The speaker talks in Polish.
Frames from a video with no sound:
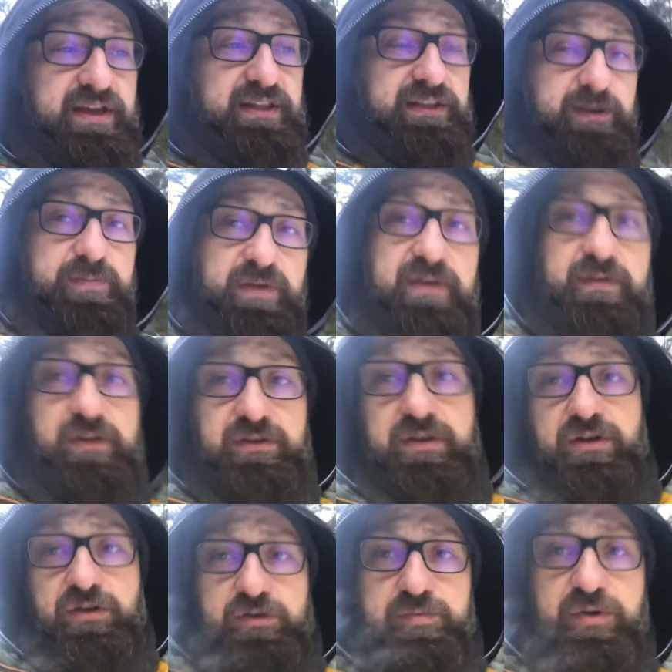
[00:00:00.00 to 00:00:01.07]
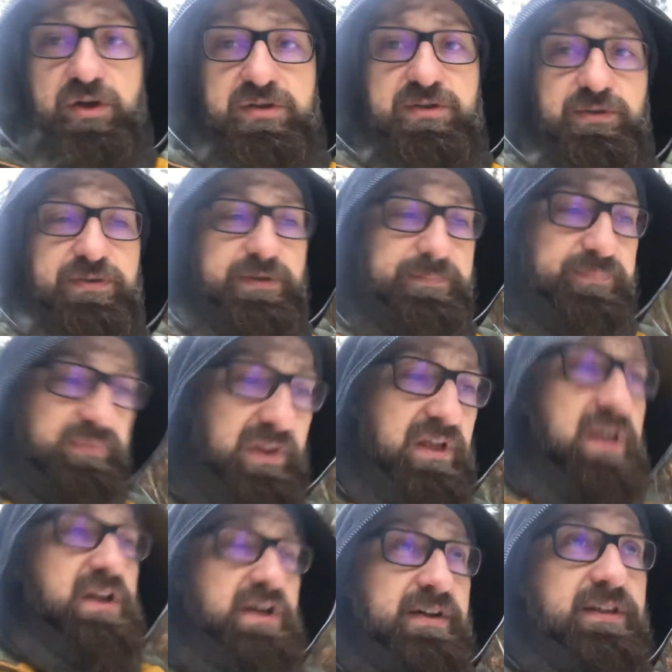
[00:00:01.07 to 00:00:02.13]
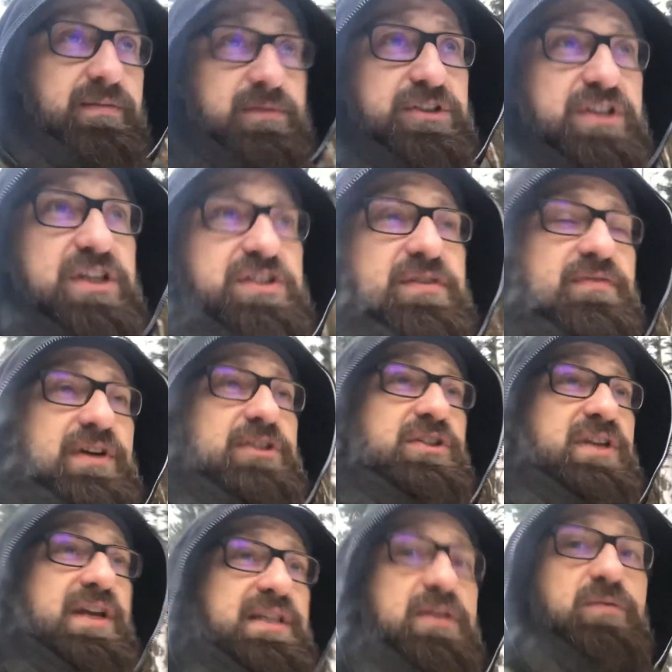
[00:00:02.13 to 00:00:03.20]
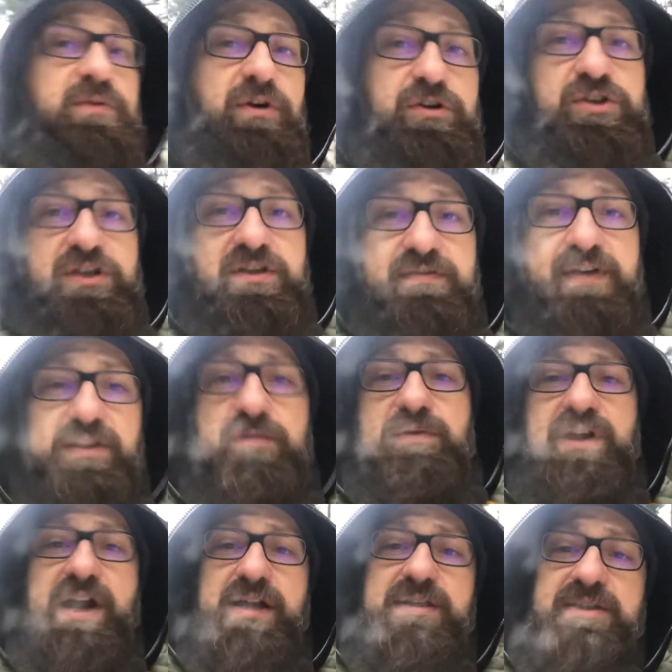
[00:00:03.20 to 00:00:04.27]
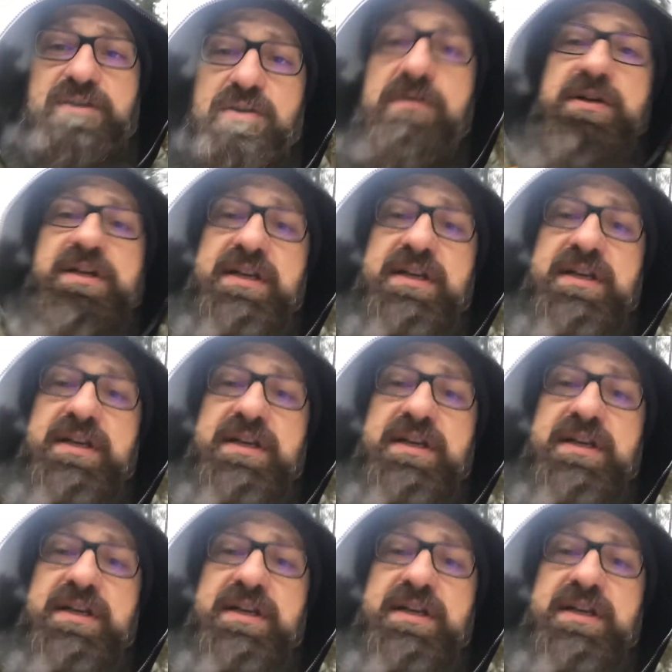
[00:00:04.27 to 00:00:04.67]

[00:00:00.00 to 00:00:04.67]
tych pierwotnych odbiorców, to myślę, że właśnie tą oczekiwaną reakcją